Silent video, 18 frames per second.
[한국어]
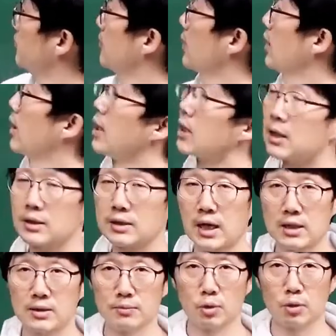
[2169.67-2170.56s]
그러니까
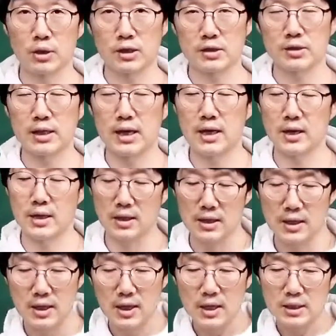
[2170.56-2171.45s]
잘은 모르겠으나
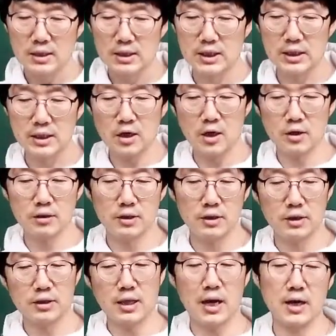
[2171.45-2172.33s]

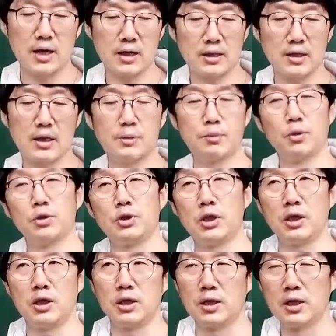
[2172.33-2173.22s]
실현을 당하다
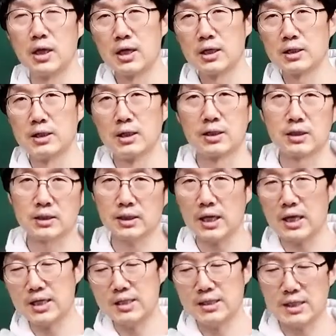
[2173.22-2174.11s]
보니
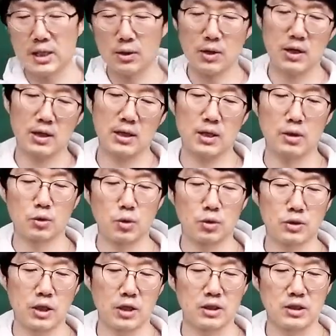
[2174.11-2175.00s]
극한 상황이라는
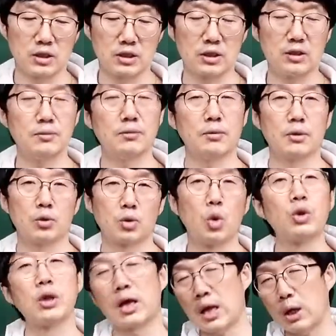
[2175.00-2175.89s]
곳에 지금
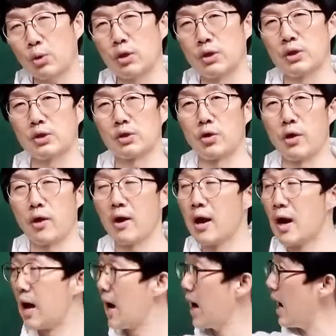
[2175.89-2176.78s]
도달하고 있는 거예요.
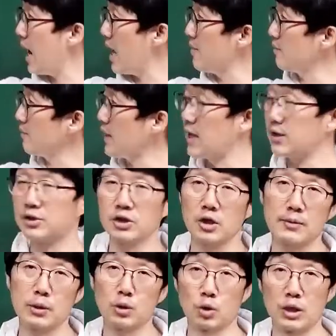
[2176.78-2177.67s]

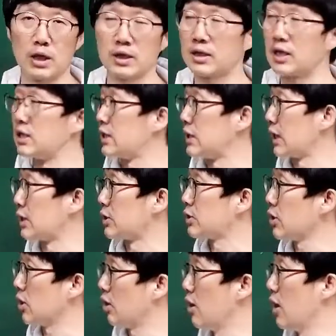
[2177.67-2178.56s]
한계점에 도달했다는
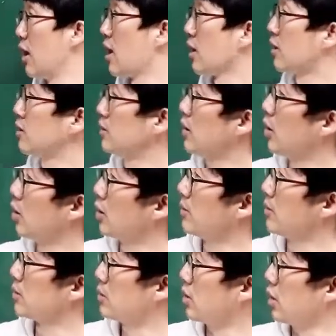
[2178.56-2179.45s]
얘기겠죠. 근데
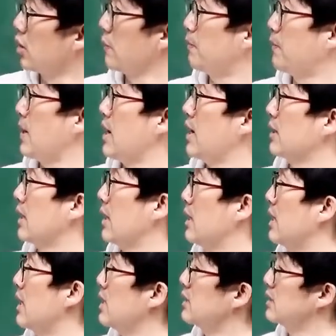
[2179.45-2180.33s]
여러분 서리빨
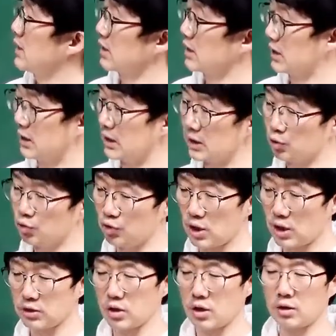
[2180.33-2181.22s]
칼날진 그
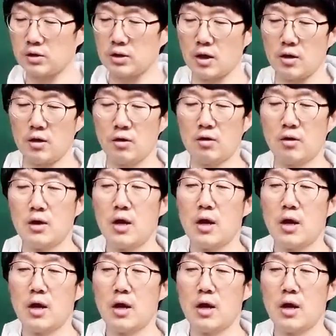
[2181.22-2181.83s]
위에 서 있대요.